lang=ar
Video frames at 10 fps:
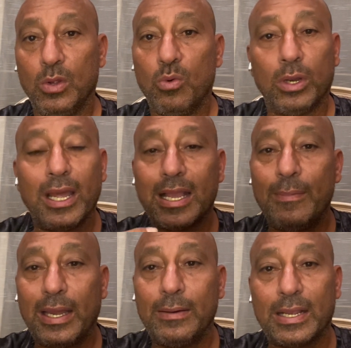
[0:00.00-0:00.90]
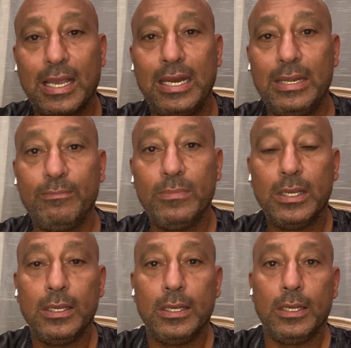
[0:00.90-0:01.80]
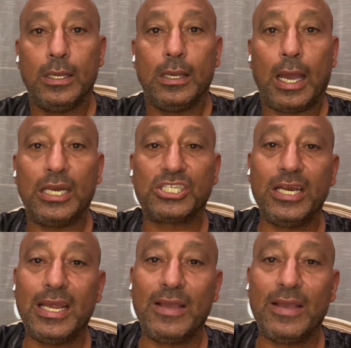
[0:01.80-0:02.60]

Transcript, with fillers: والله يا جماعه انا بتكلم علشان